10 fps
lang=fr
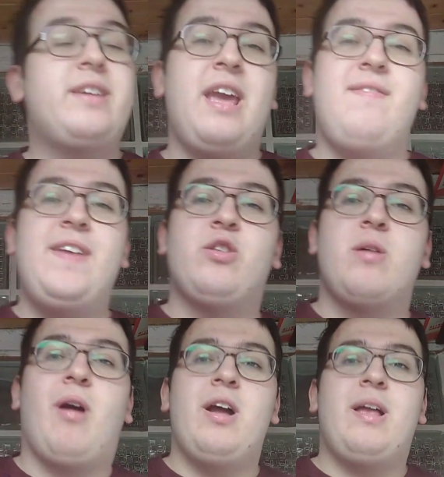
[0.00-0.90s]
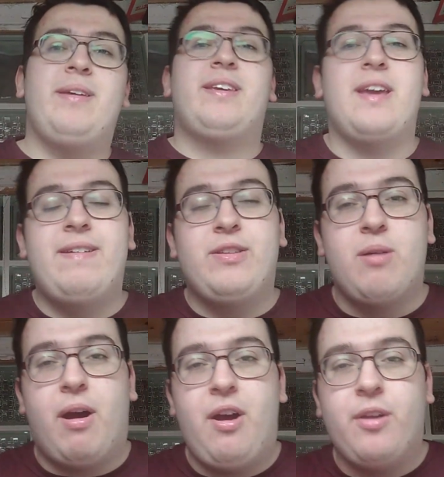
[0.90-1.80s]
Kevin De Bruyne, ami Kevin
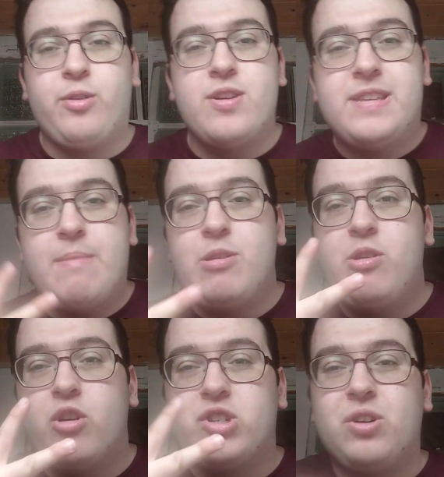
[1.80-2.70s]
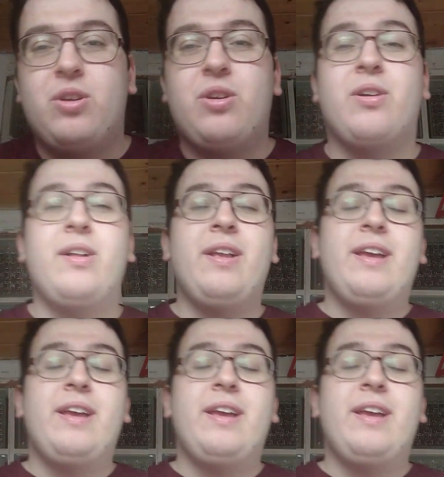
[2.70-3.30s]
De Bruyne, deuxième minute de jeu.